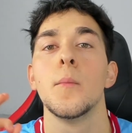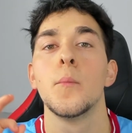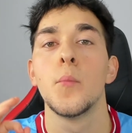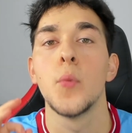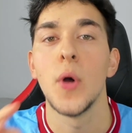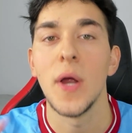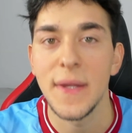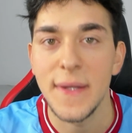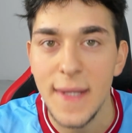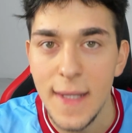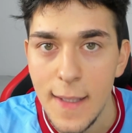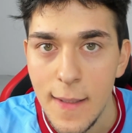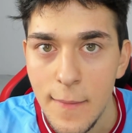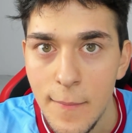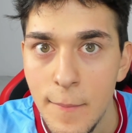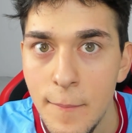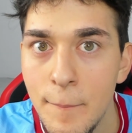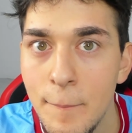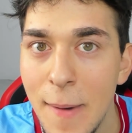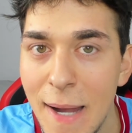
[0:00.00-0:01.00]
Pues
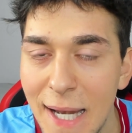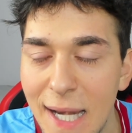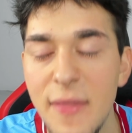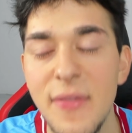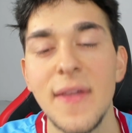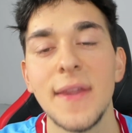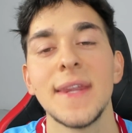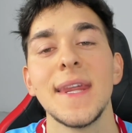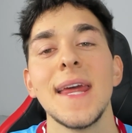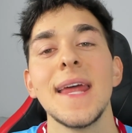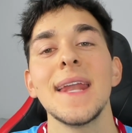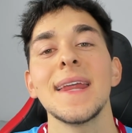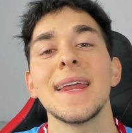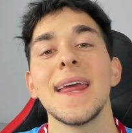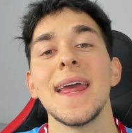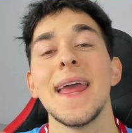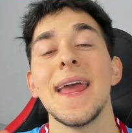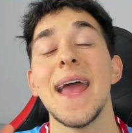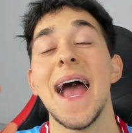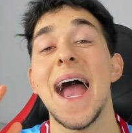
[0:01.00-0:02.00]
sí, parece ser
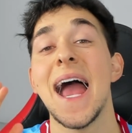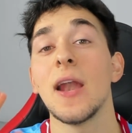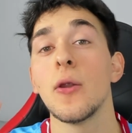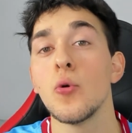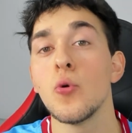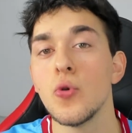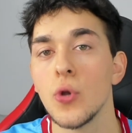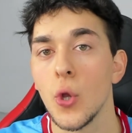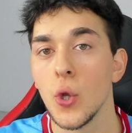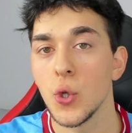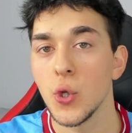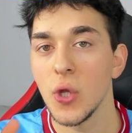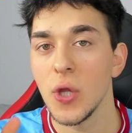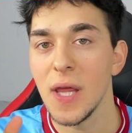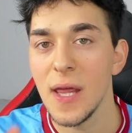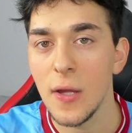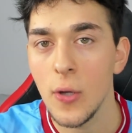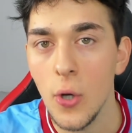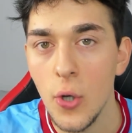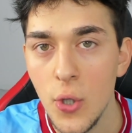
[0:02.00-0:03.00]
que algunos
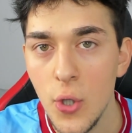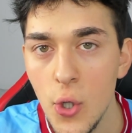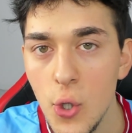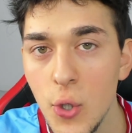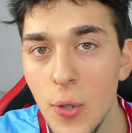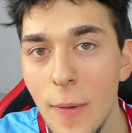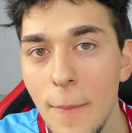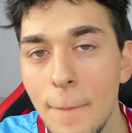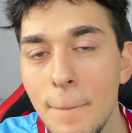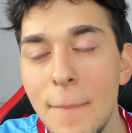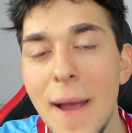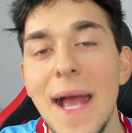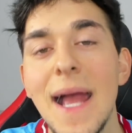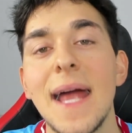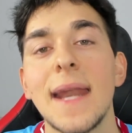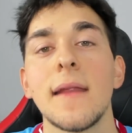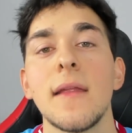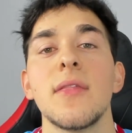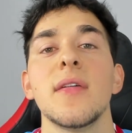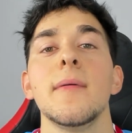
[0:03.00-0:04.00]
iconos van
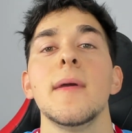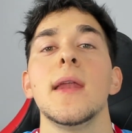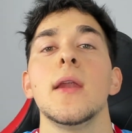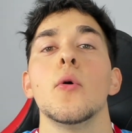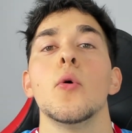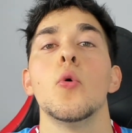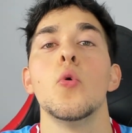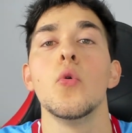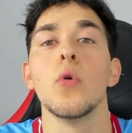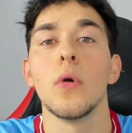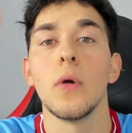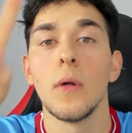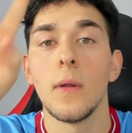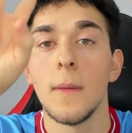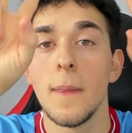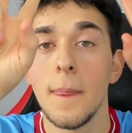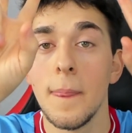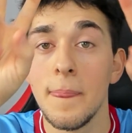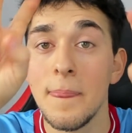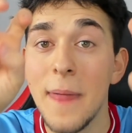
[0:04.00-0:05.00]
a recibir un
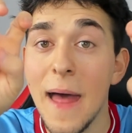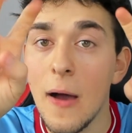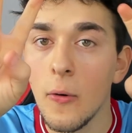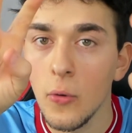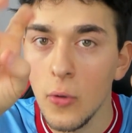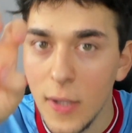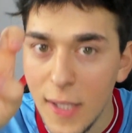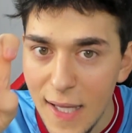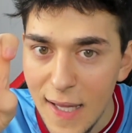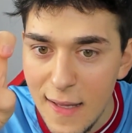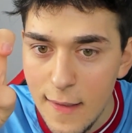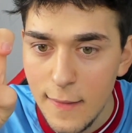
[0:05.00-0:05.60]
downgrade